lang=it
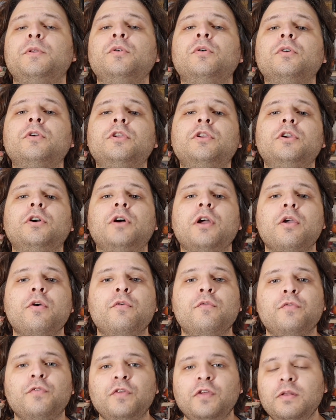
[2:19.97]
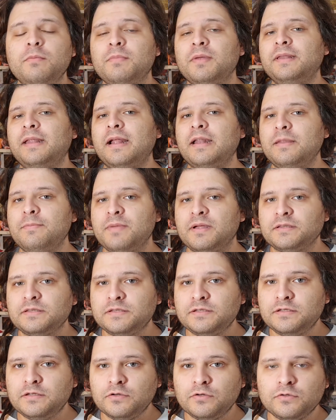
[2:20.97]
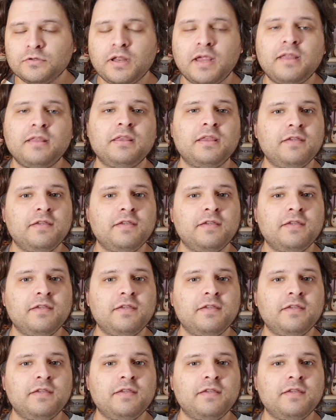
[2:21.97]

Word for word: Pinocchio è un film d'animazione